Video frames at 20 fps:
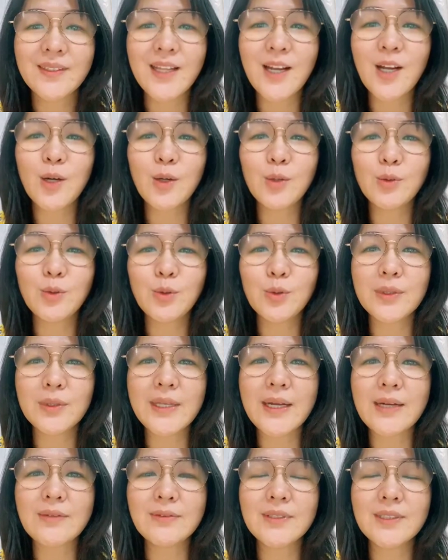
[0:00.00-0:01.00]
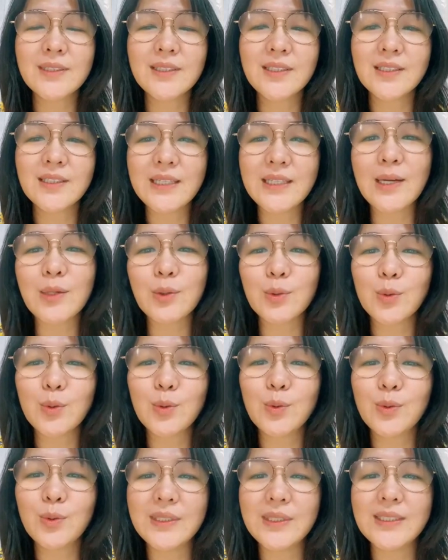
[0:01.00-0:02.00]
然后就到这个超
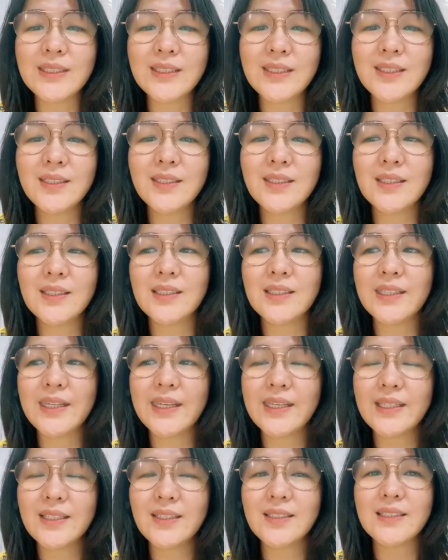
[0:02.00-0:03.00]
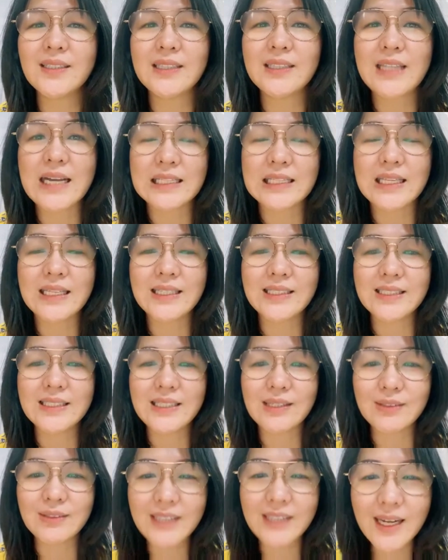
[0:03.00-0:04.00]
度仪式的那个当天
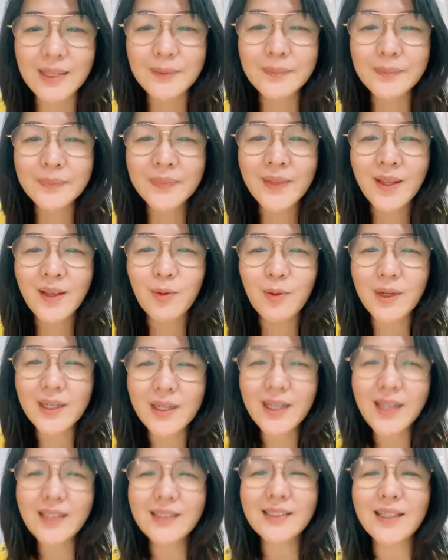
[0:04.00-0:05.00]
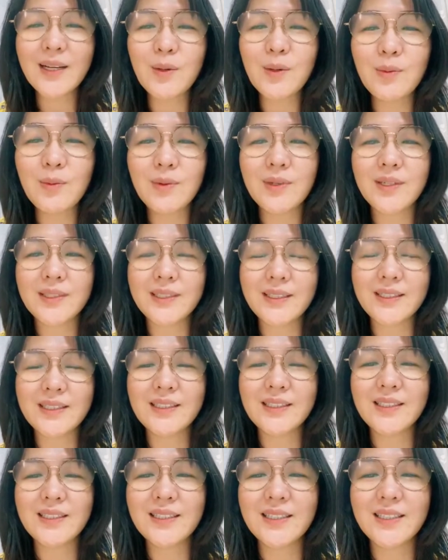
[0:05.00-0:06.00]
早上，我看到我的
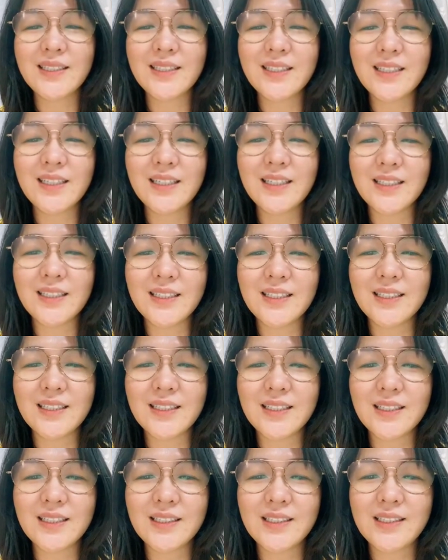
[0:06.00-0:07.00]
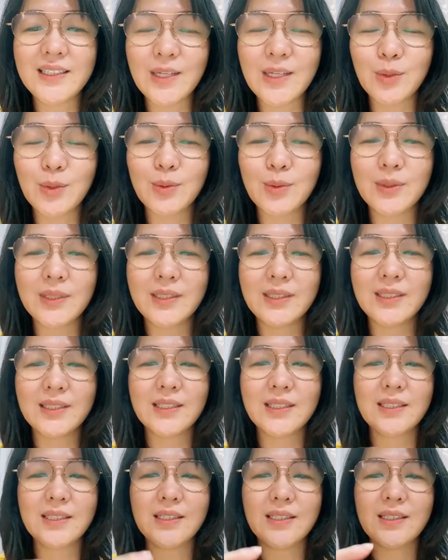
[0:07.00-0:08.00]
这个呃家属的这
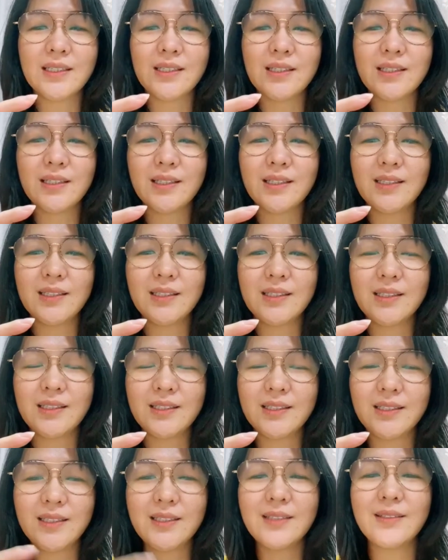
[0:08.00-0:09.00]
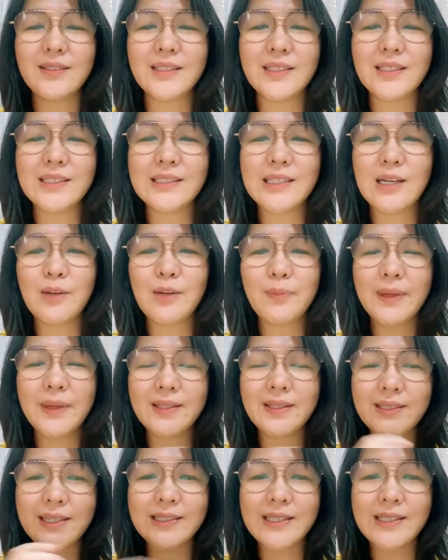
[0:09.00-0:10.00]
个。亲人的照
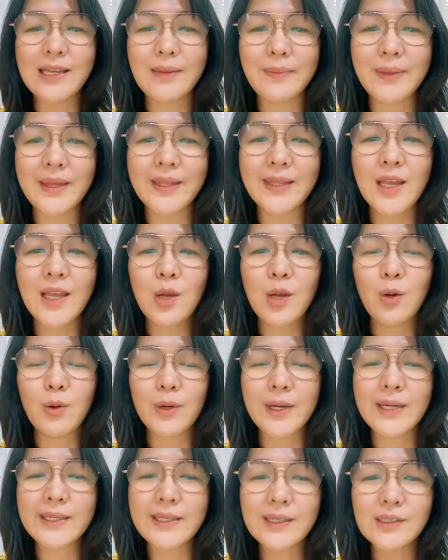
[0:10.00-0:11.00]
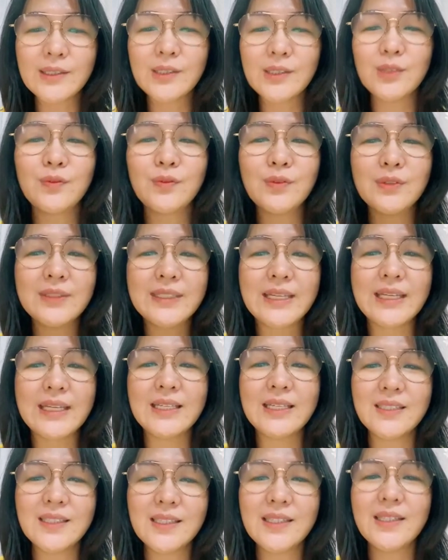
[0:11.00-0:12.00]
片在上面，我看到师在
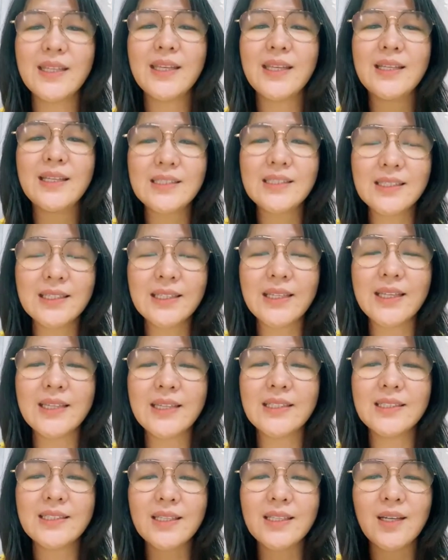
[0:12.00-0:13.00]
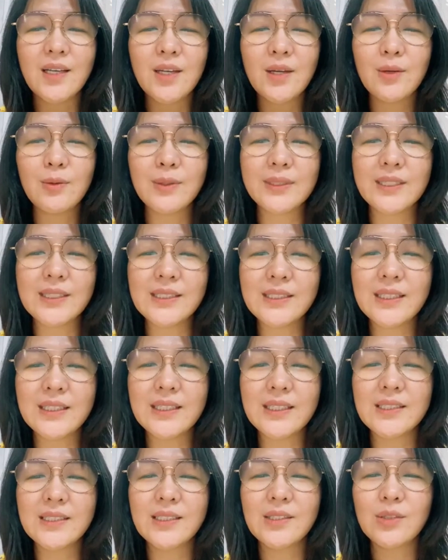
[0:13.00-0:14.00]
一直念，一直念着，我的
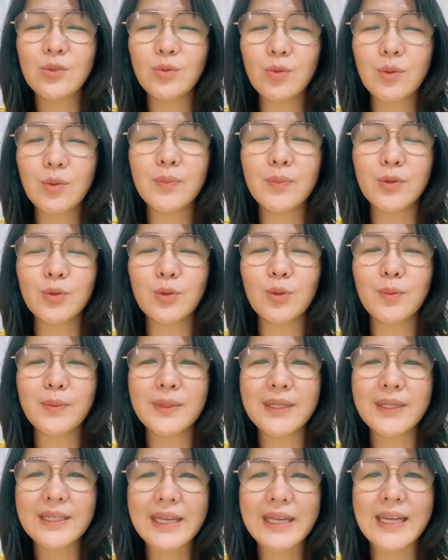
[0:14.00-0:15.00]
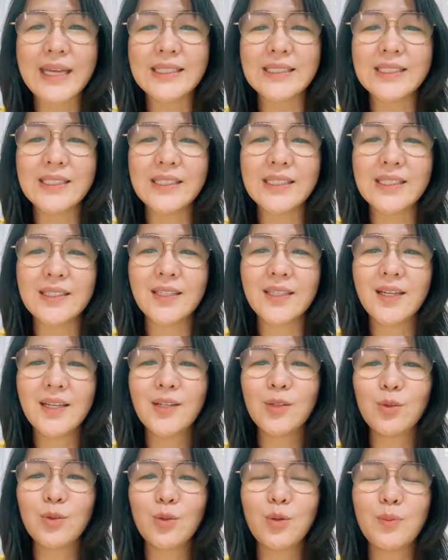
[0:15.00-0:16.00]
心是多么多么的开心，
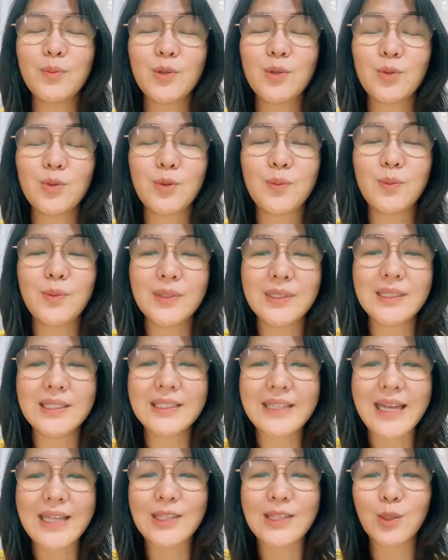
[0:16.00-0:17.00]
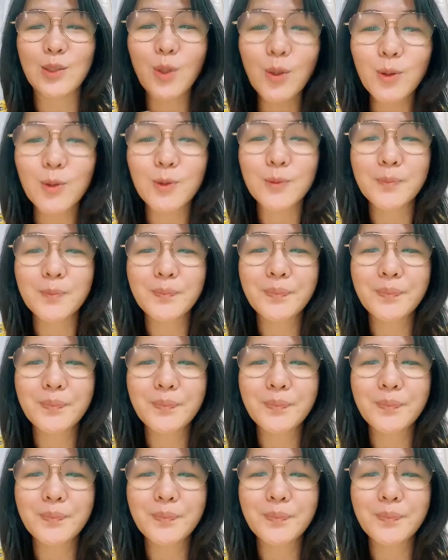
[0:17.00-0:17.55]
多么多么的感动。